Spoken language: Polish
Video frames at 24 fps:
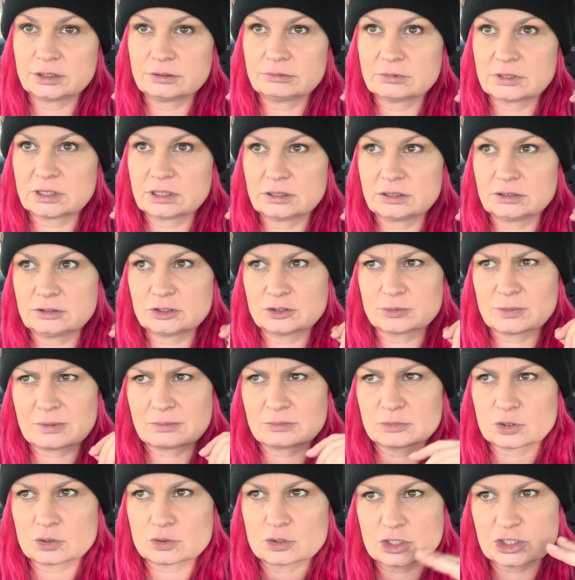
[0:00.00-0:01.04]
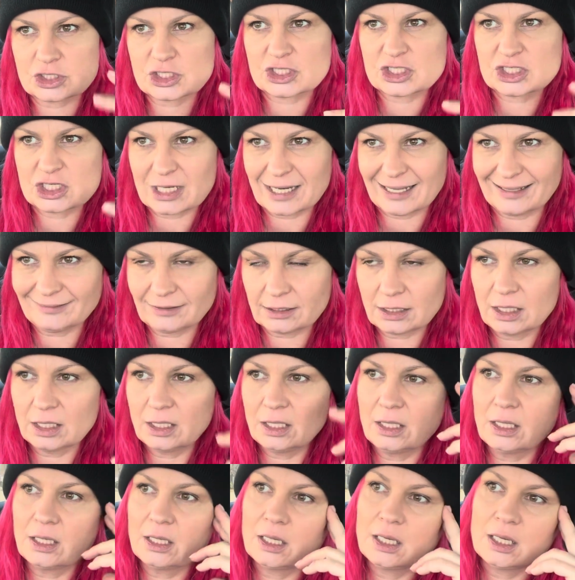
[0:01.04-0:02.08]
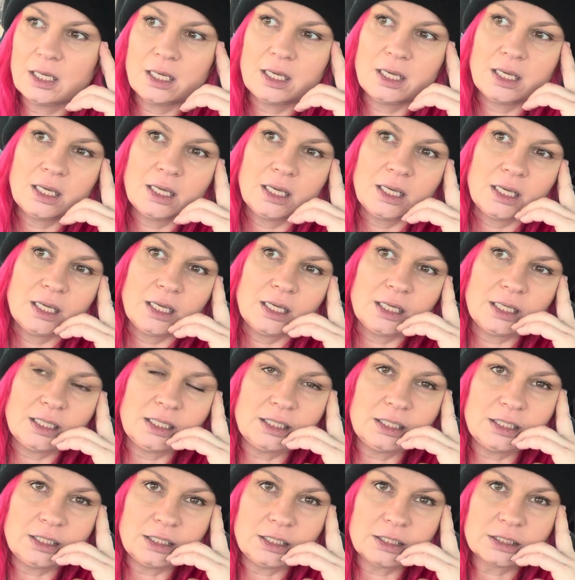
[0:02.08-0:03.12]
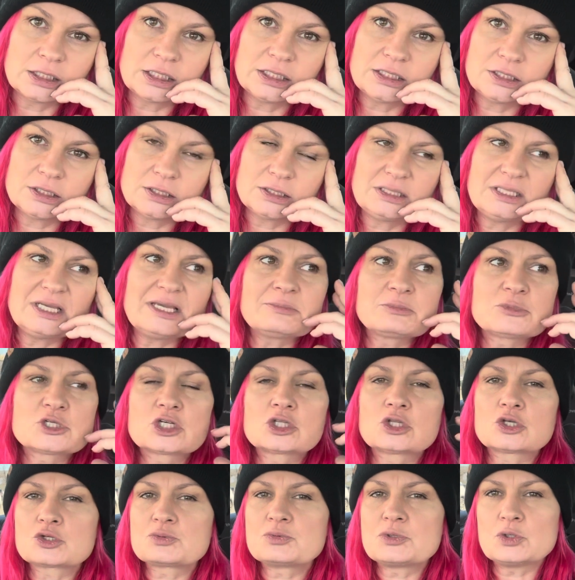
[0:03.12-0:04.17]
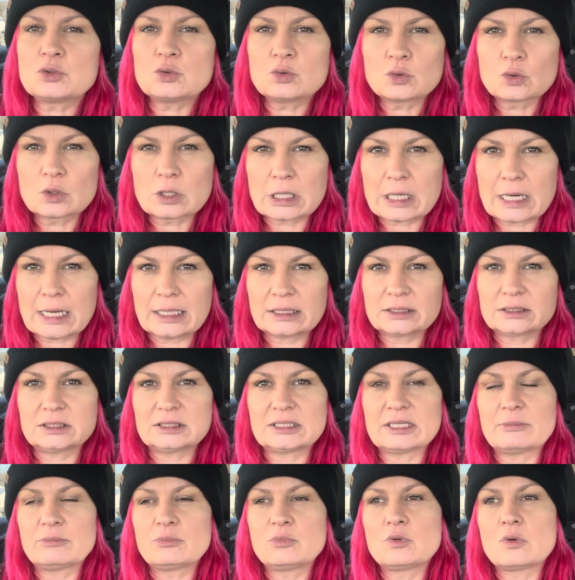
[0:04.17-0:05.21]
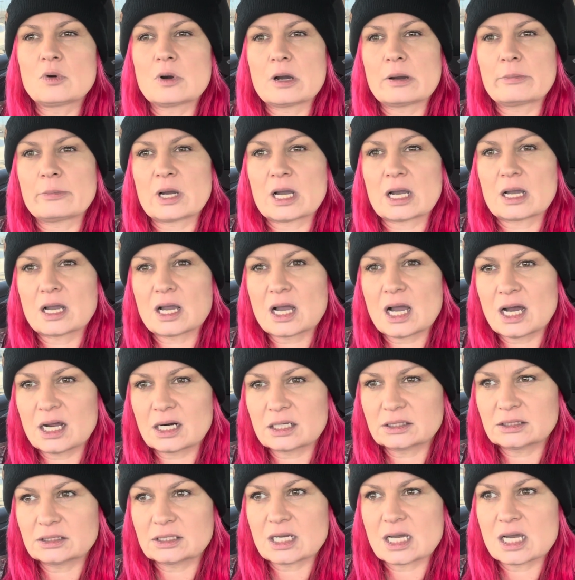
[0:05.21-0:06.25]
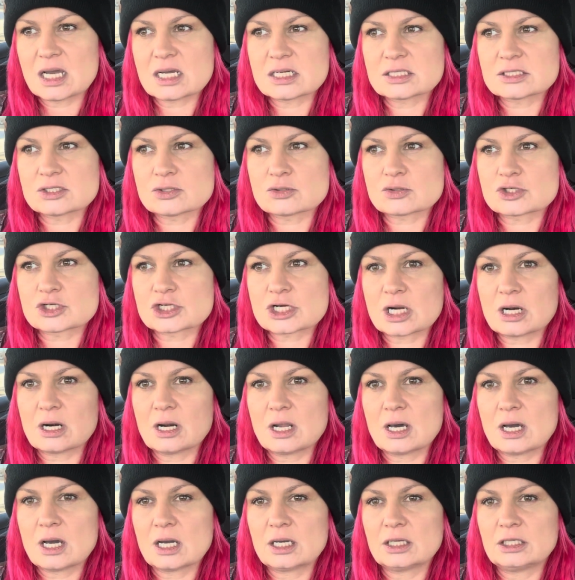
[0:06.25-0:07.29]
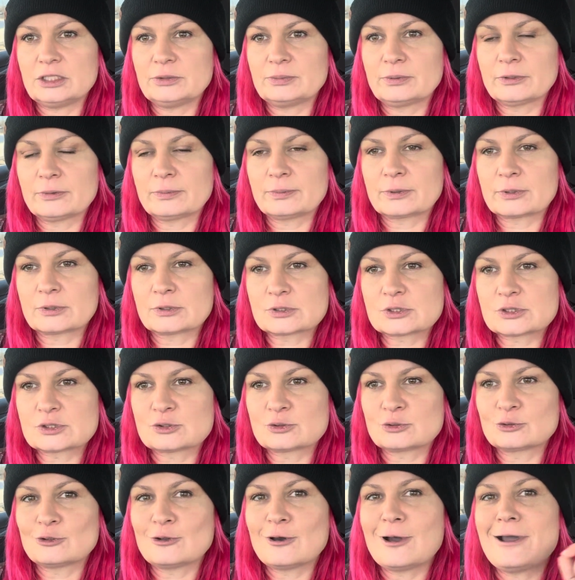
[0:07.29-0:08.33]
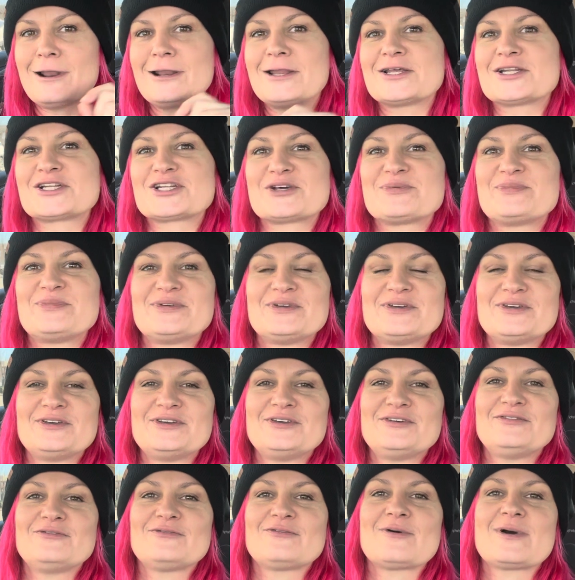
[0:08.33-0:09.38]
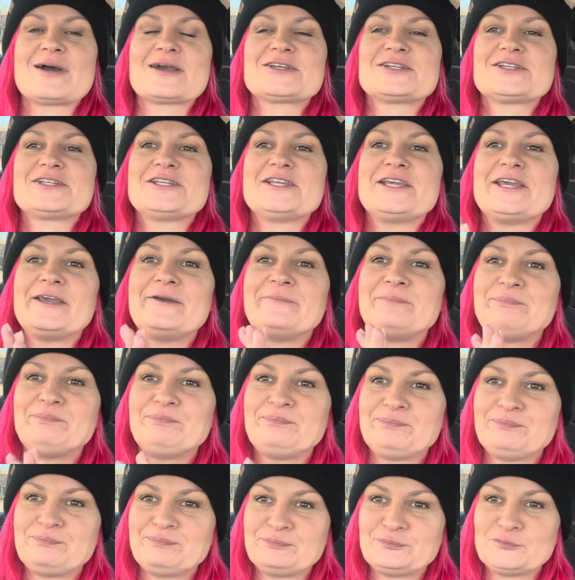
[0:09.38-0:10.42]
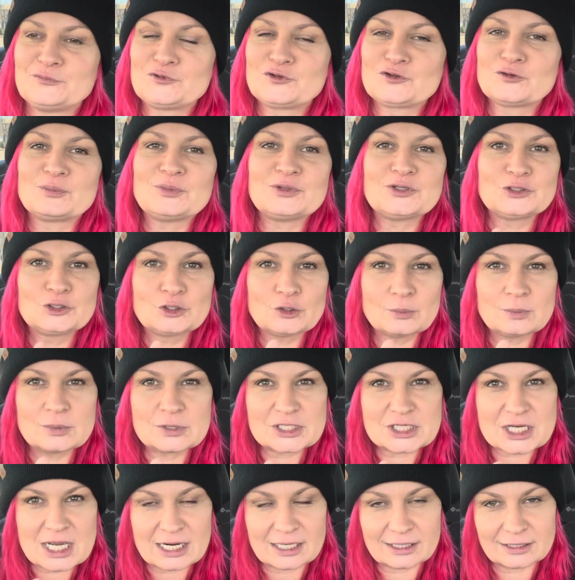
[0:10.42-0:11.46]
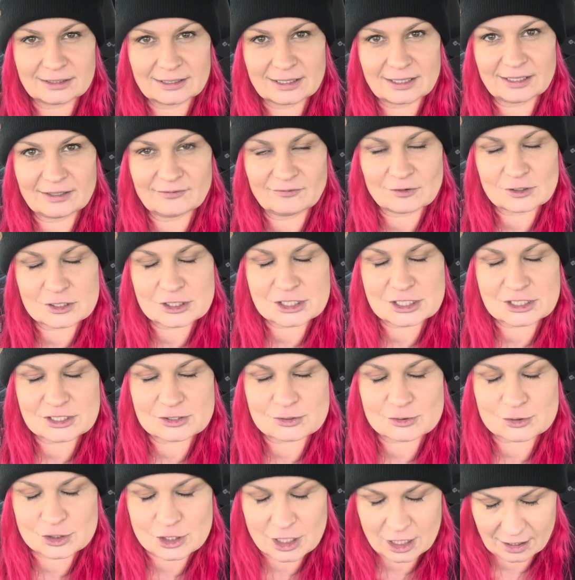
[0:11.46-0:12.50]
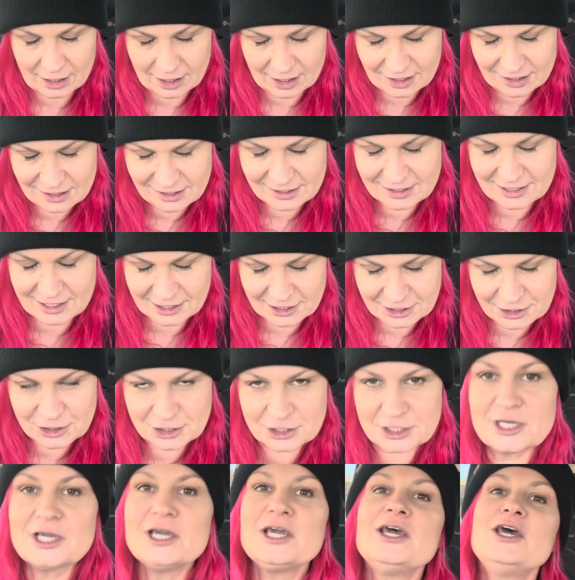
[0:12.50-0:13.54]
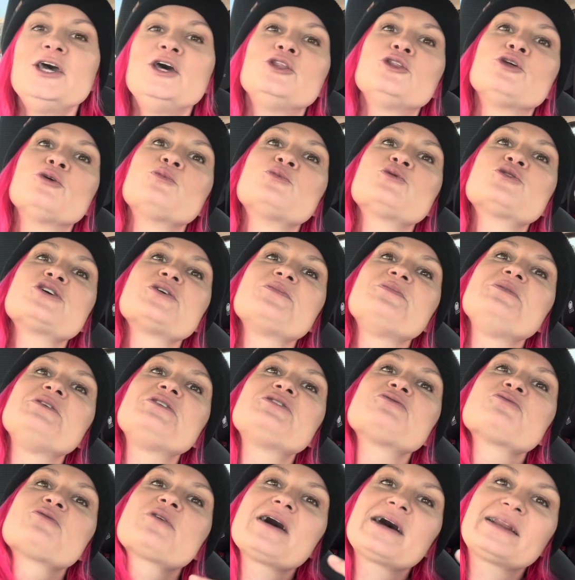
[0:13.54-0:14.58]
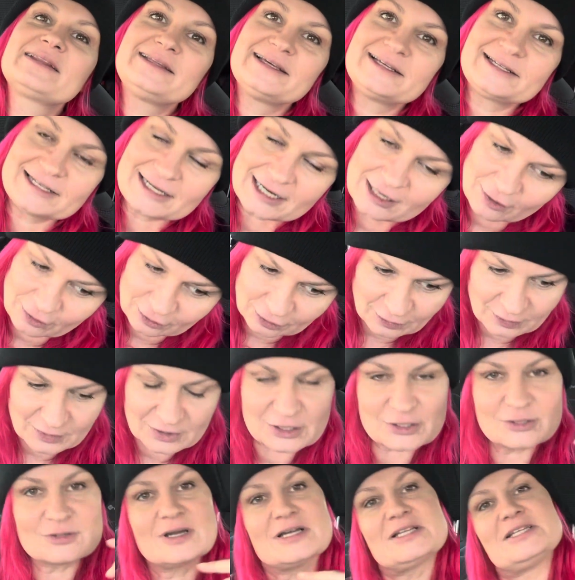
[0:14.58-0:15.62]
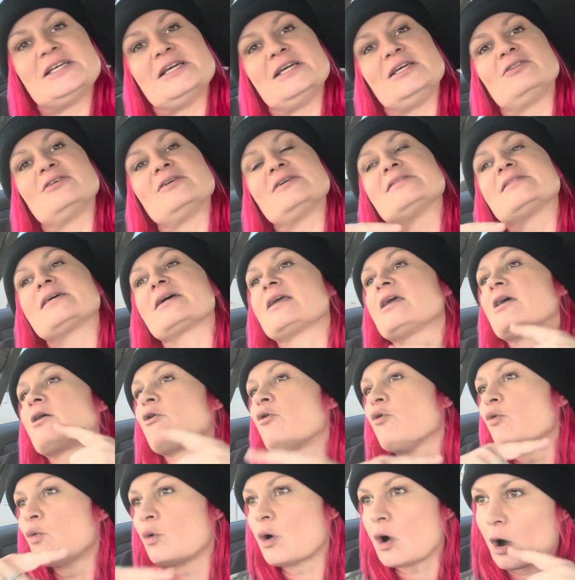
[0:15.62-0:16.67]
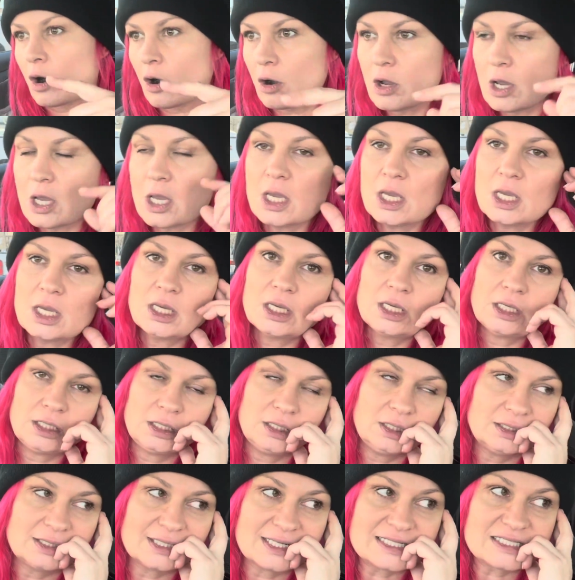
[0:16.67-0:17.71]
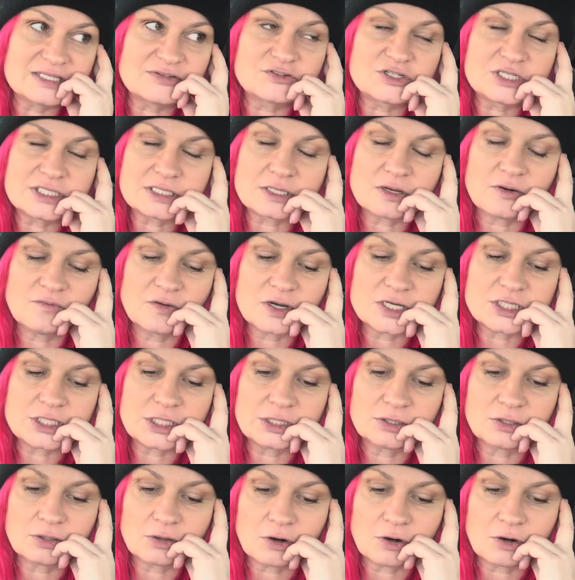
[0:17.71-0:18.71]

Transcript: tej, co mam co 10 lat. I kiedy nie wiem, czy ktoś mi ukradł, i tam była ma karta sociala, i po prostu, no ale żeby właśnie mm, sobie zdobyć kartę właśnie sociala też, to muszę mieć tą kartę zieloną. I słuchajcie, i to jest takie kółko, i teraz wszystko właśnie to